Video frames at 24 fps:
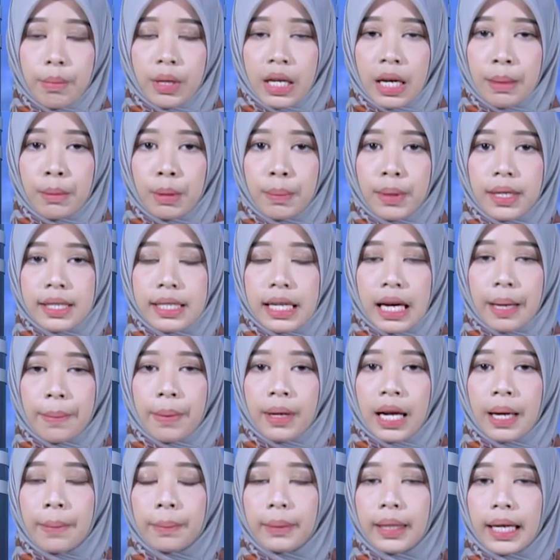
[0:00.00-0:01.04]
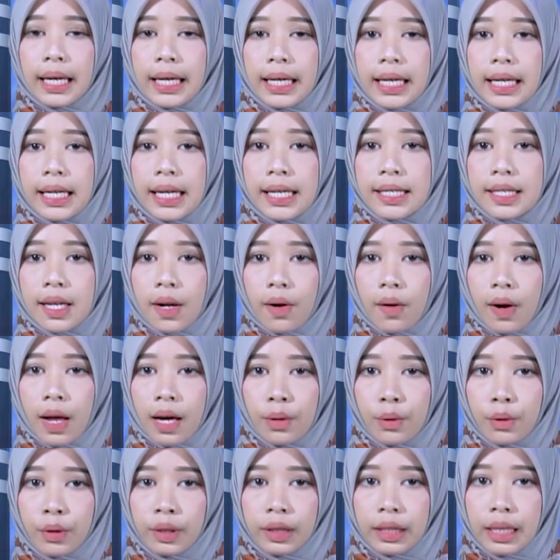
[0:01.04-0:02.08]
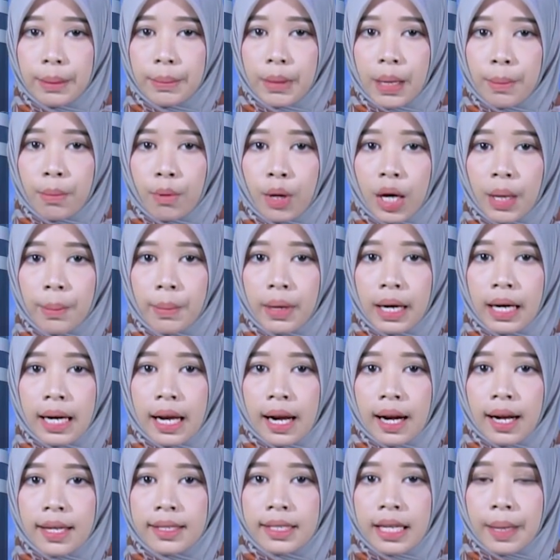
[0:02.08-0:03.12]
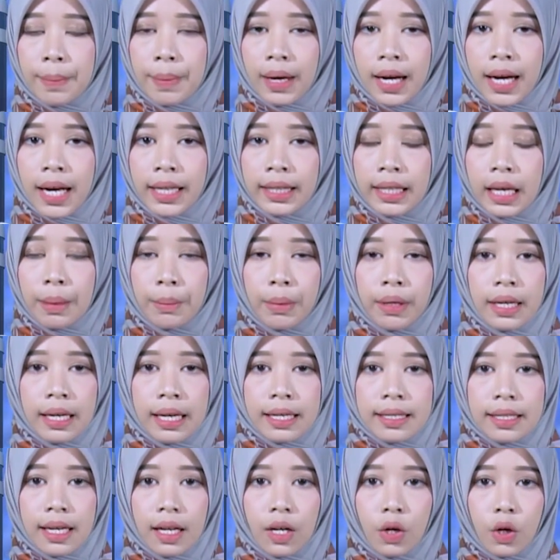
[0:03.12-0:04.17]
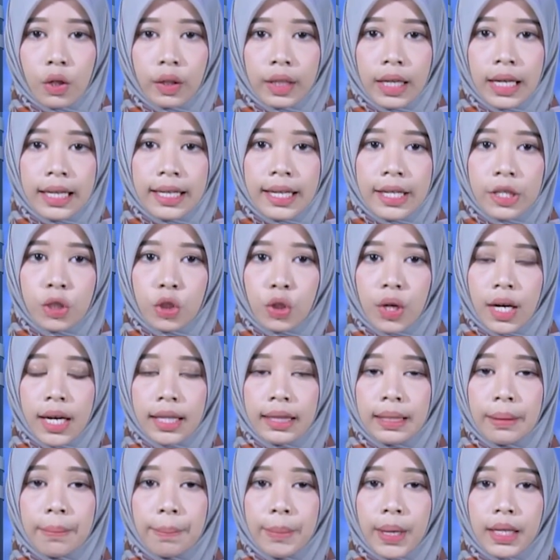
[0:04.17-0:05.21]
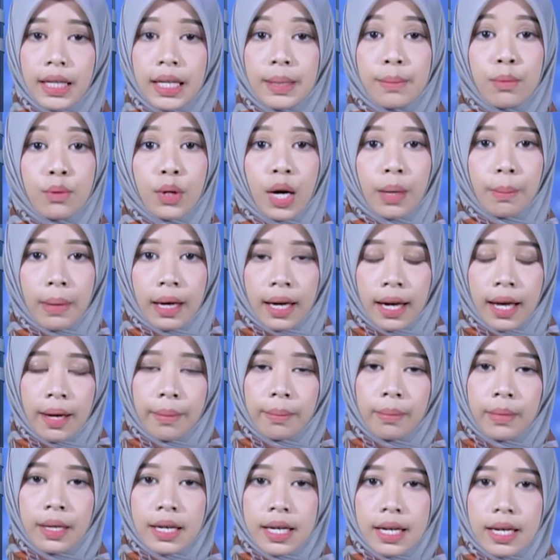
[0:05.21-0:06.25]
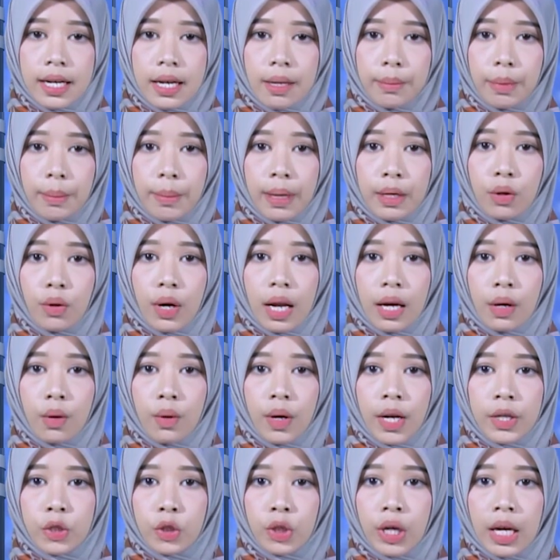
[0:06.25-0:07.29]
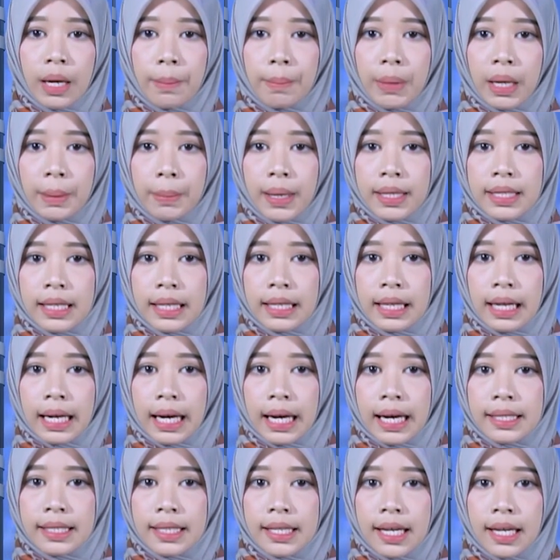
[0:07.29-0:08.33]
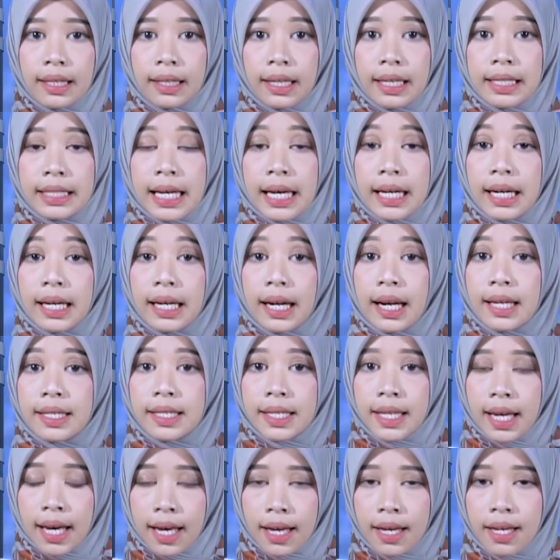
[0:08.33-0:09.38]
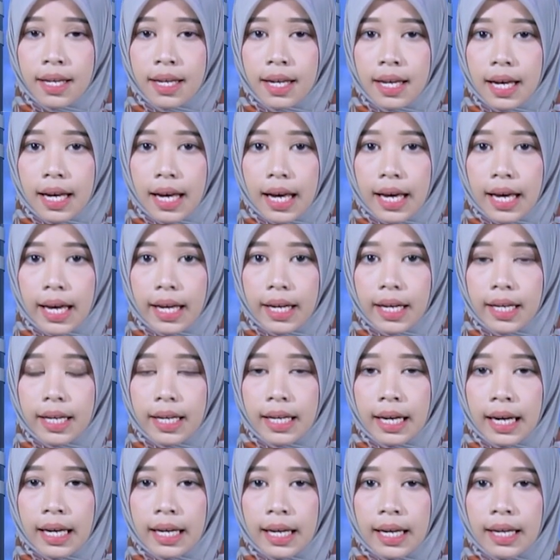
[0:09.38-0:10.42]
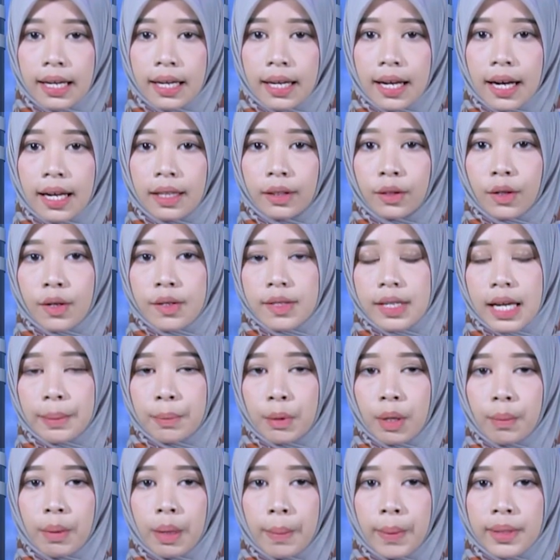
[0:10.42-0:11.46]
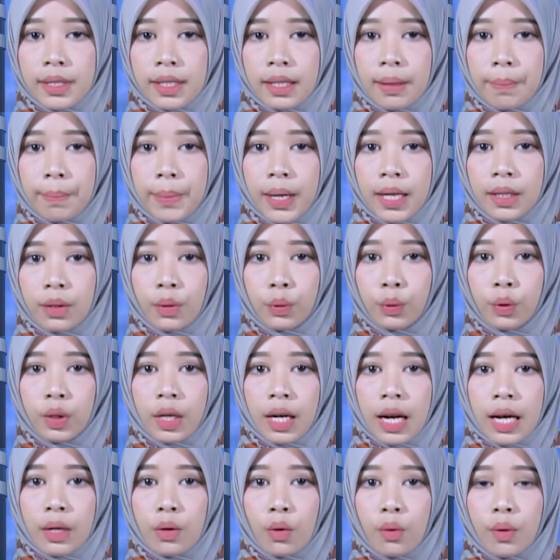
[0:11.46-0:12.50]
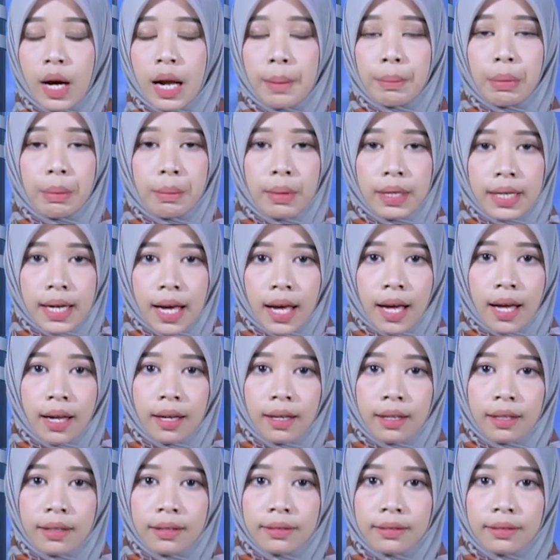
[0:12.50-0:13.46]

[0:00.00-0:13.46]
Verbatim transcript: Menyambut persiapan MTQ di Sarolangun, tim gabungan menggelar razia pekat yang menyasar hotel dan juga tempat hiburan malam. Pemandu lagu dan juga empat pasang kekasih yang terjaring razia, akhirnya digelandang ke kantor Satpol PP setempat untuk dilakukan pembinaan.